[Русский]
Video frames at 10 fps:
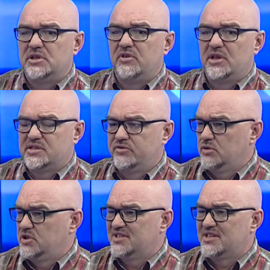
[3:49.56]
являлся
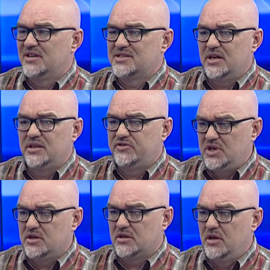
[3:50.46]
все-таки сказка
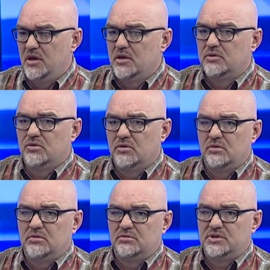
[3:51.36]
«Нефтяник»,
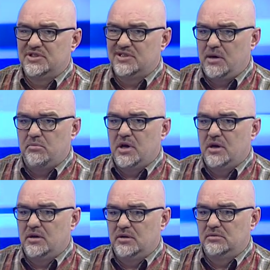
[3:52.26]
но
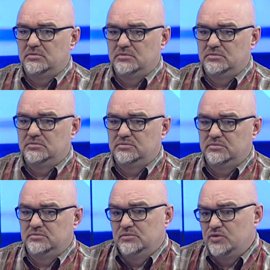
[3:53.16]
«Динамо»
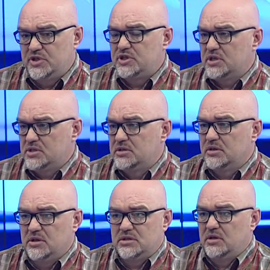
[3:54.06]
Ну, сейчас это
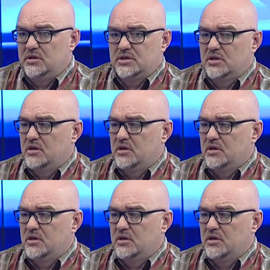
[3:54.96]
одна из сильнейших